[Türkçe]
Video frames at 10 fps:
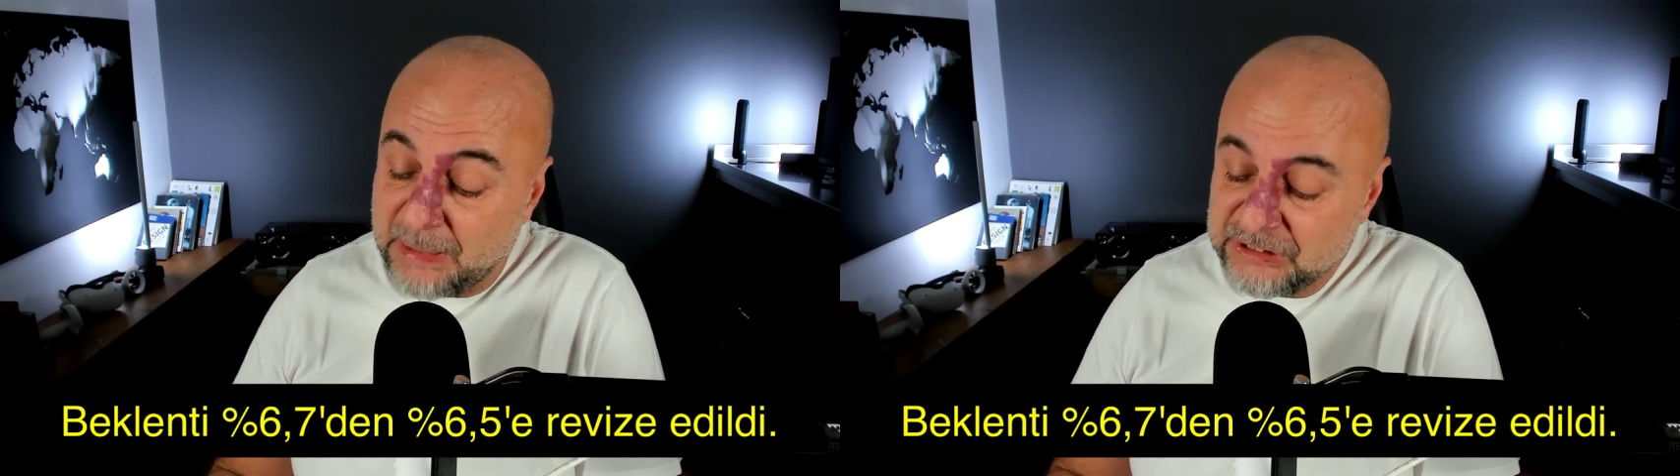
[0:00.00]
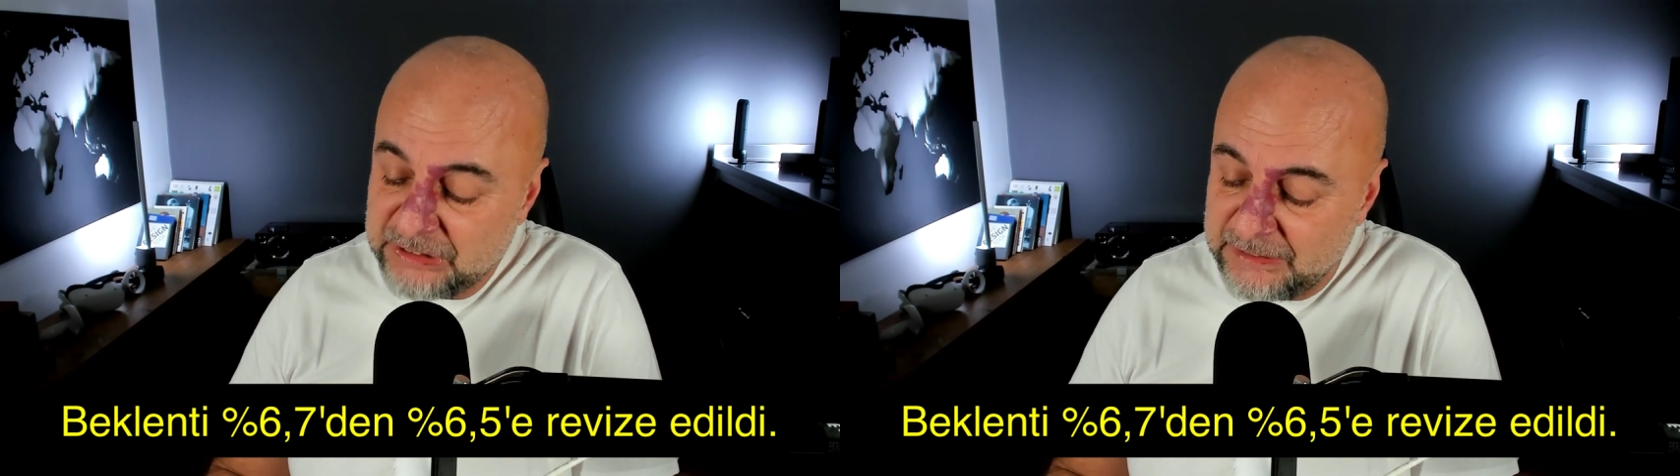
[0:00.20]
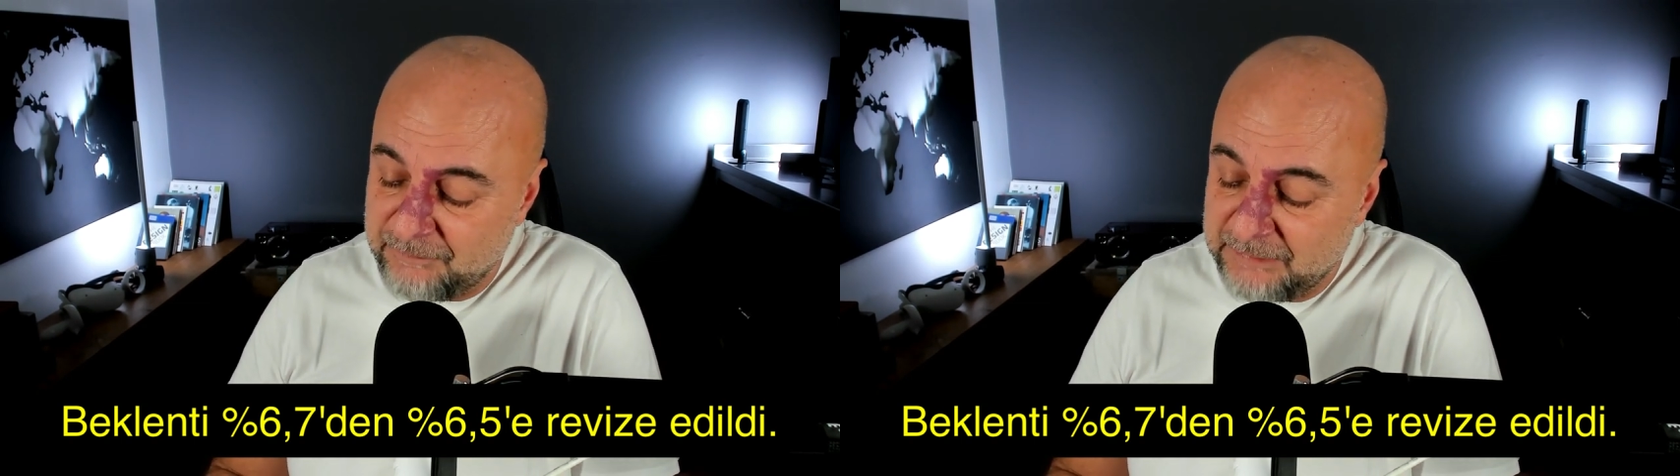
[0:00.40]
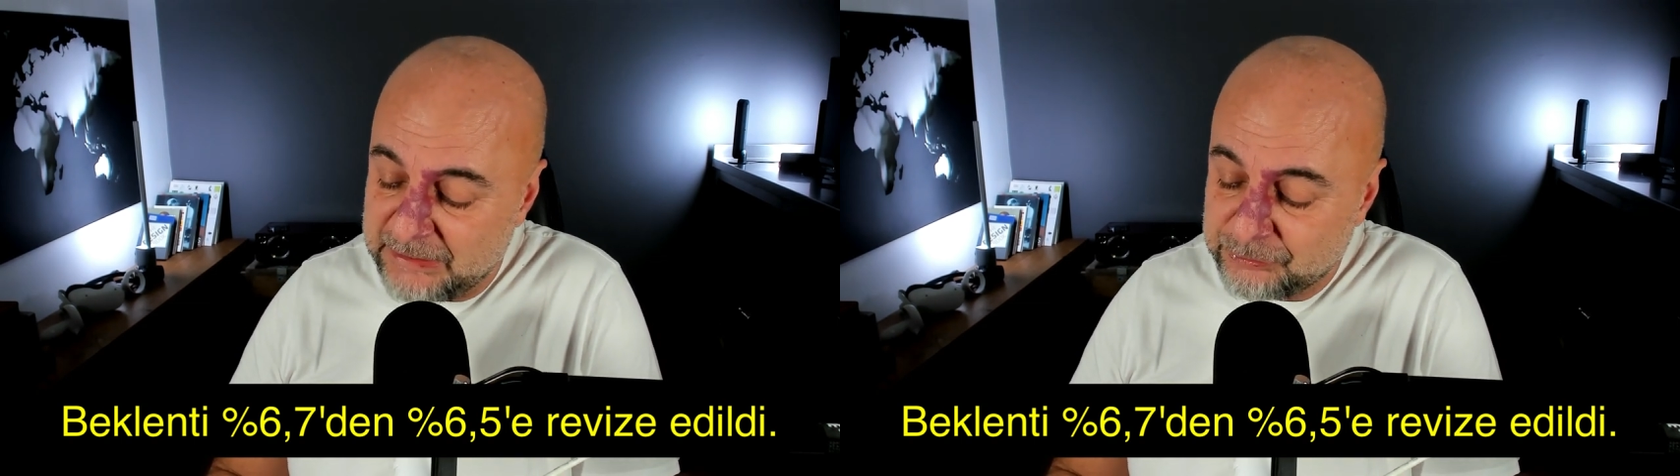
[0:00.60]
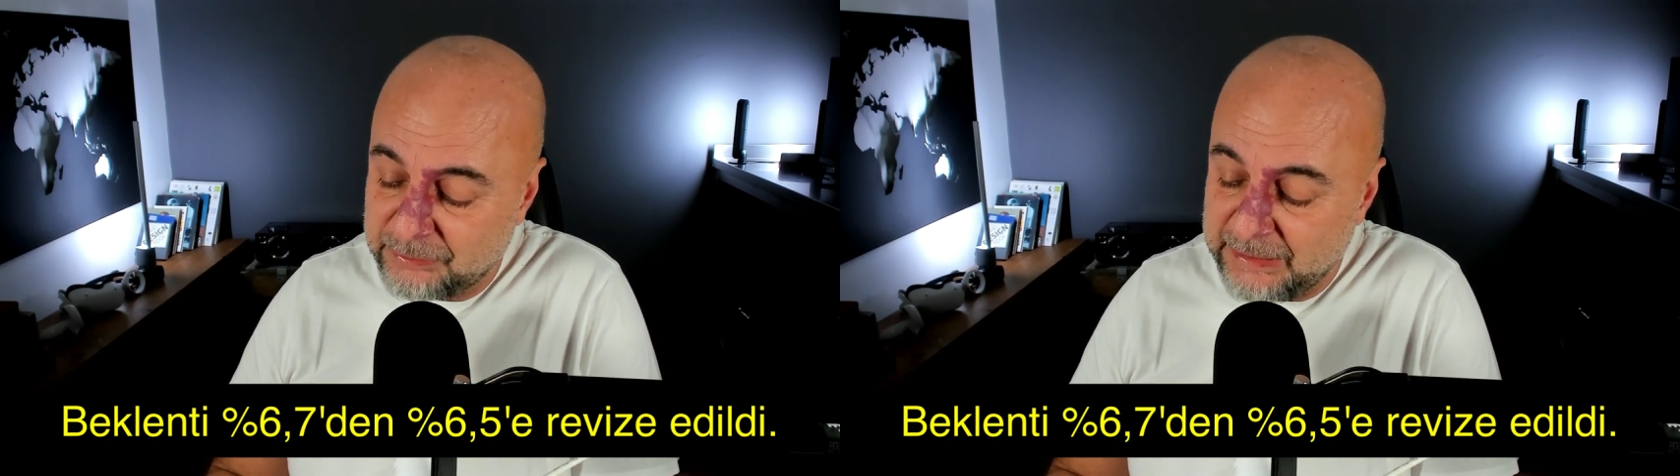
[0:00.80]
manşet
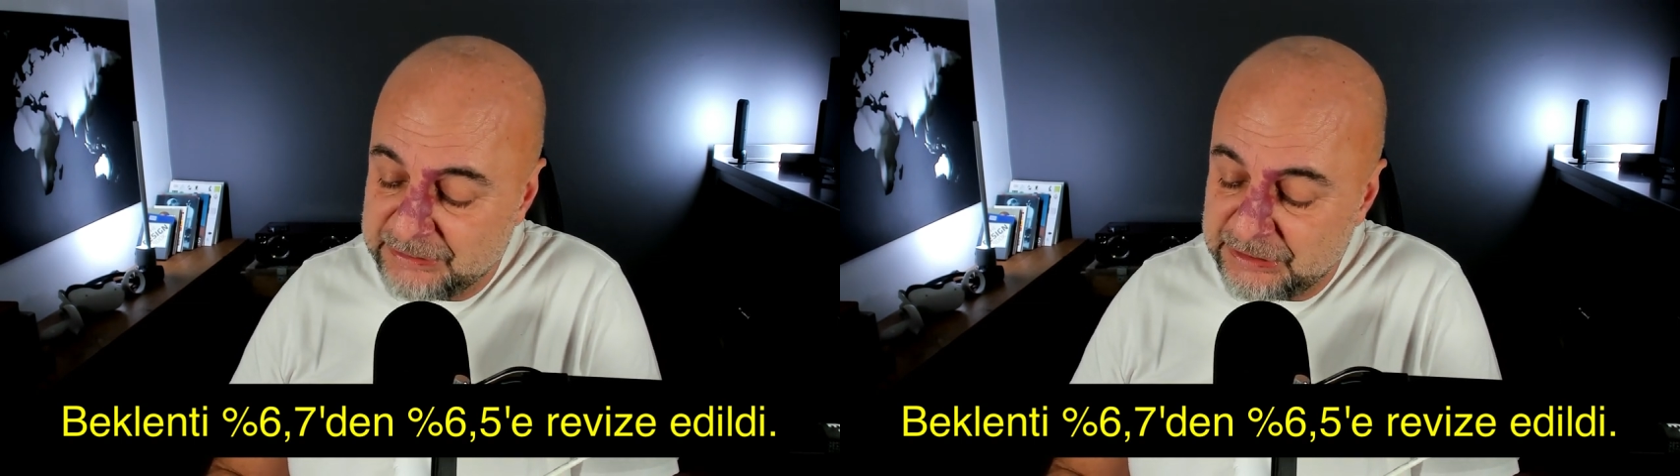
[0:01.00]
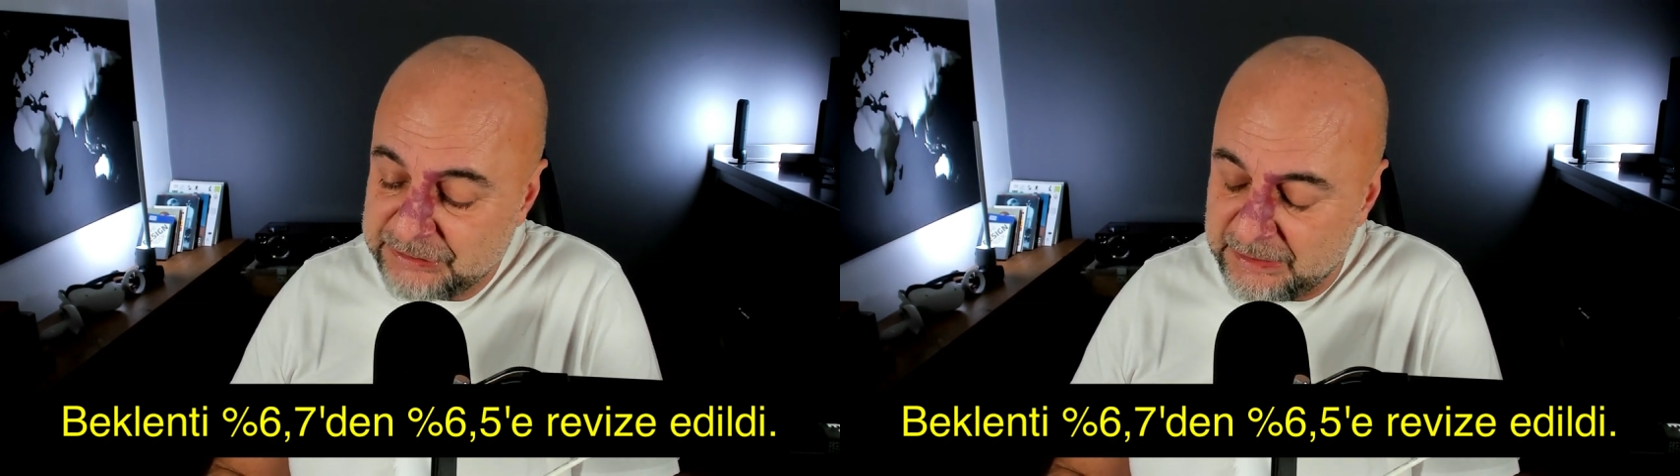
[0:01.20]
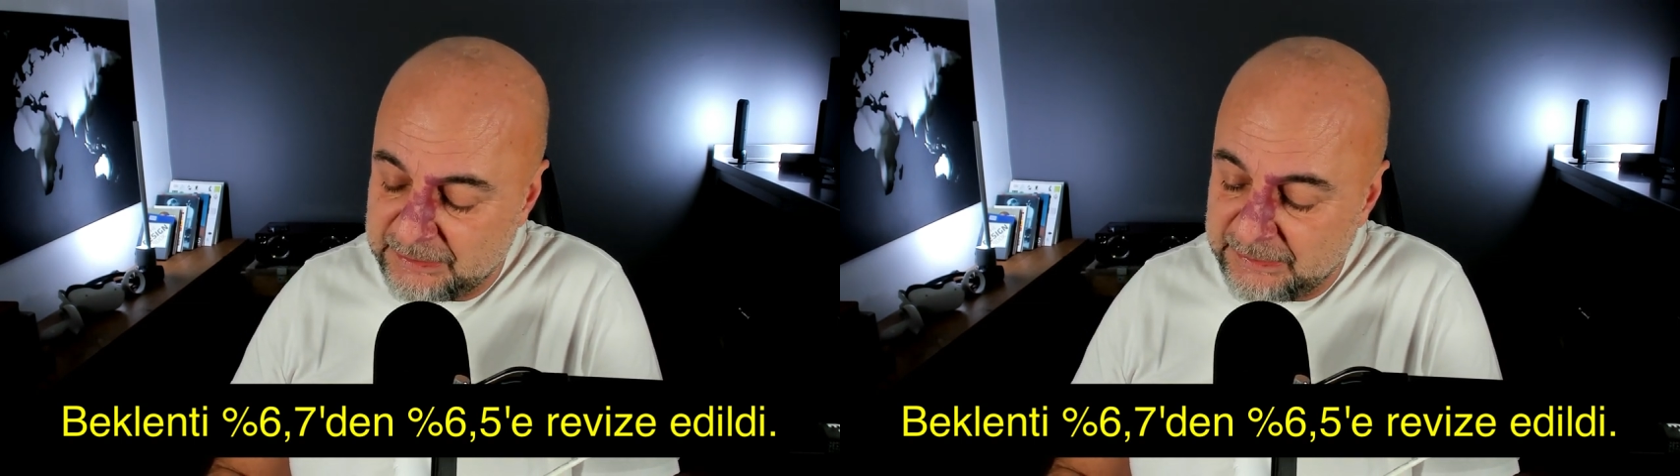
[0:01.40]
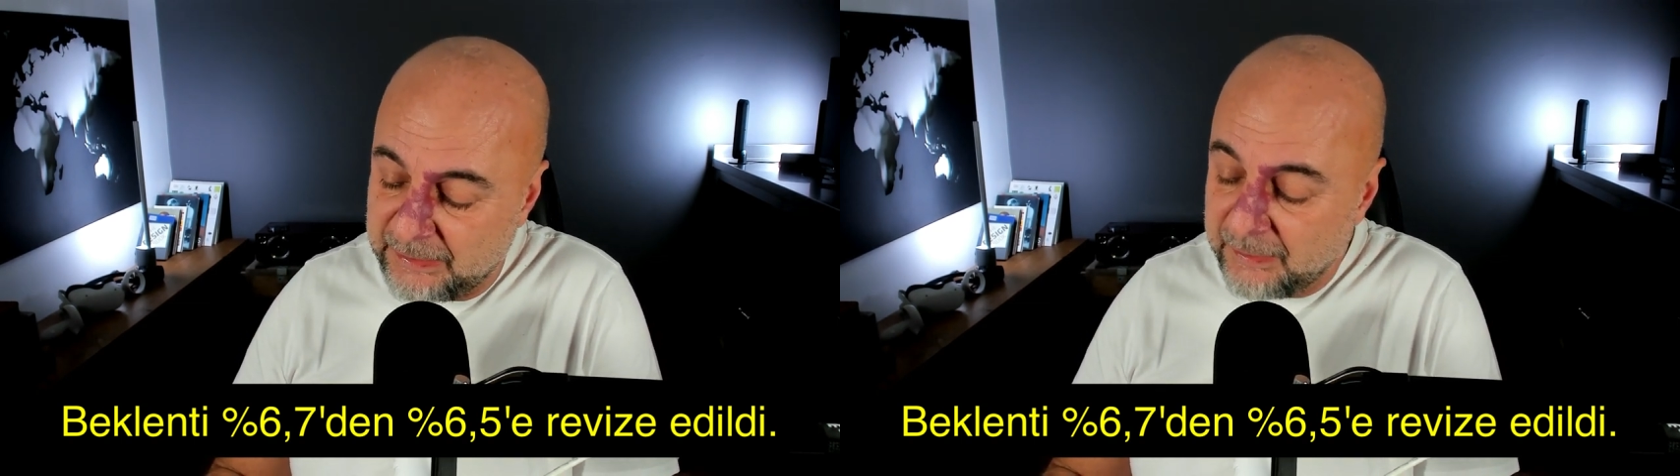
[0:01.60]
enflasyon geleceği şeklinde.